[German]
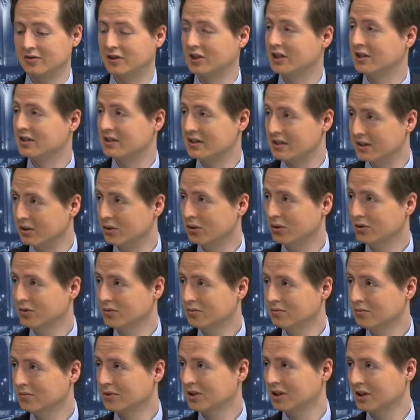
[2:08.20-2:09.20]
der
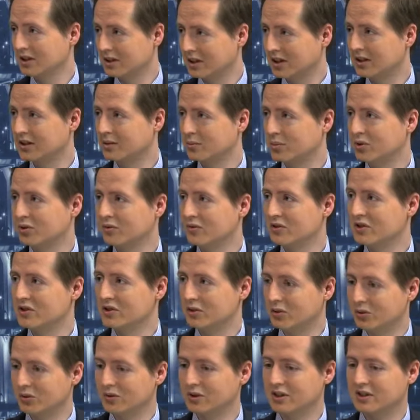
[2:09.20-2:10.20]
Finanzierung, kriegt dann eine
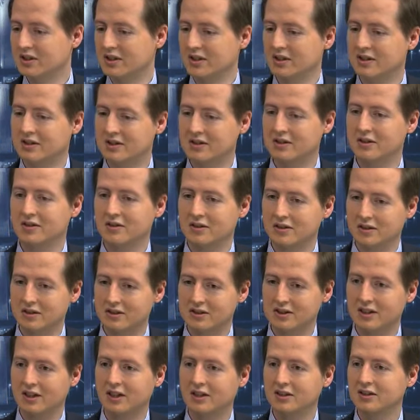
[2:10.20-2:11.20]
Provision. Das heißt, ihr
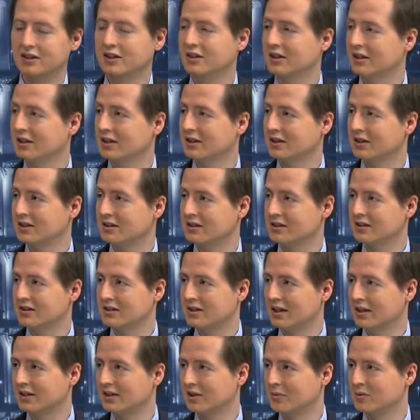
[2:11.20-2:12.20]
ist daran gelegen, dass die
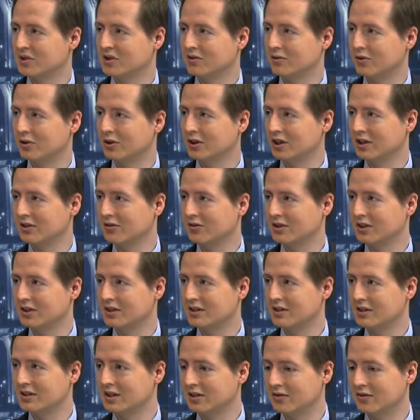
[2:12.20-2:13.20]
Startups erfolgreich
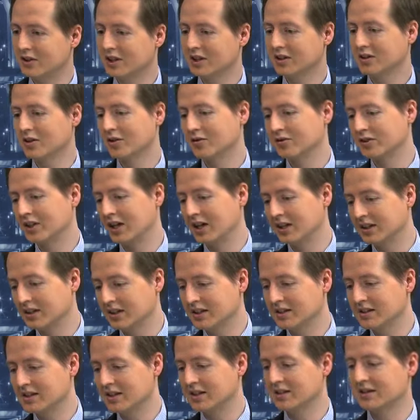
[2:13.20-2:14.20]
finanziert werden. Auf der
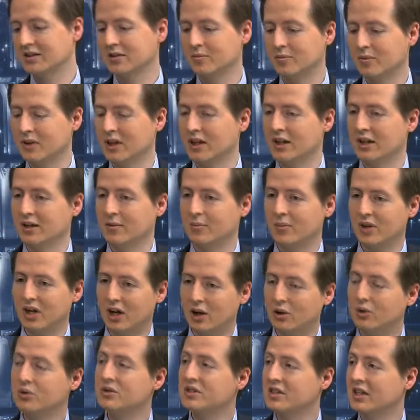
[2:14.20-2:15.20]
anderen Seite
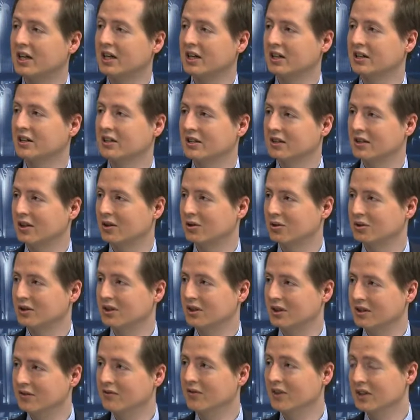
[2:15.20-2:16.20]
braucht sie eigentlich auch
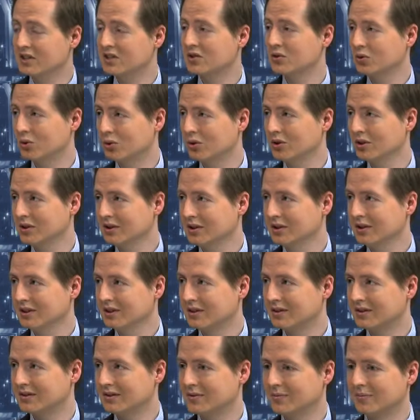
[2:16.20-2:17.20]
die Investoren,
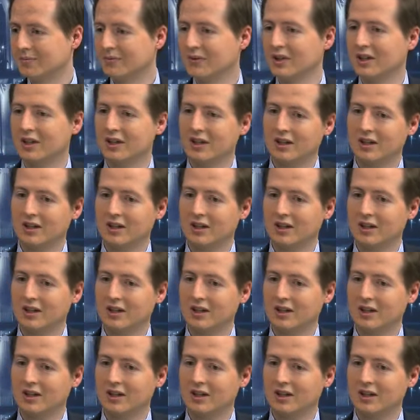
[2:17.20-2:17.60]
ähm,